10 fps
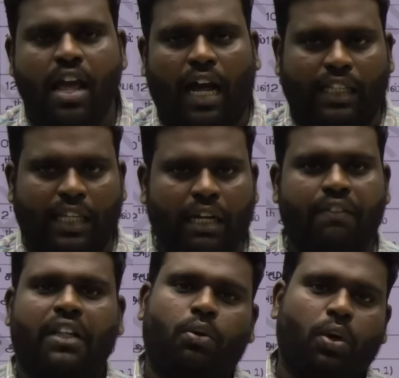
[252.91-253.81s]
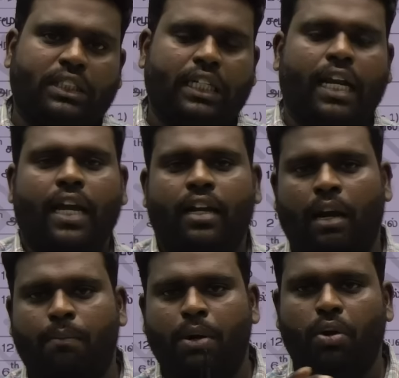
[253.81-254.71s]
அந்த இருபது கொஸ்டினை
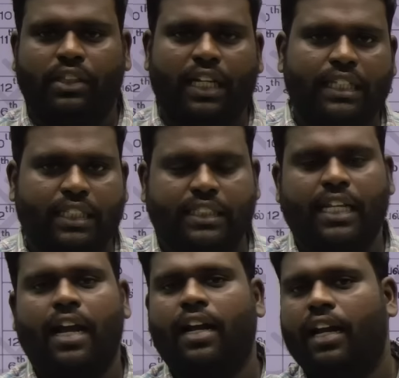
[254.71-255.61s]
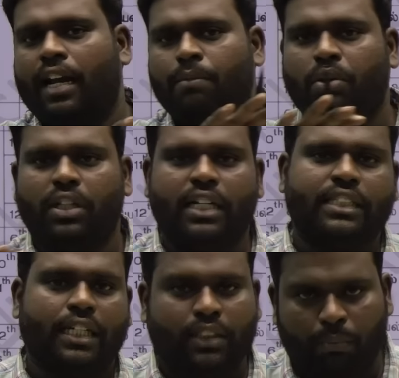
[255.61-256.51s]
நம்ம ஒரு த்ரீ சிக்ஸ்டி ஆங்கிள் நம்ம வந்து
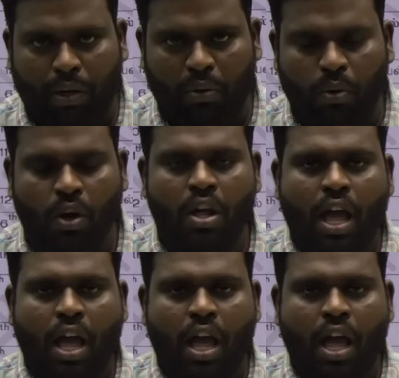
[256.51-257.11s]
டிஸ்கஷன் பண்ணுவோம்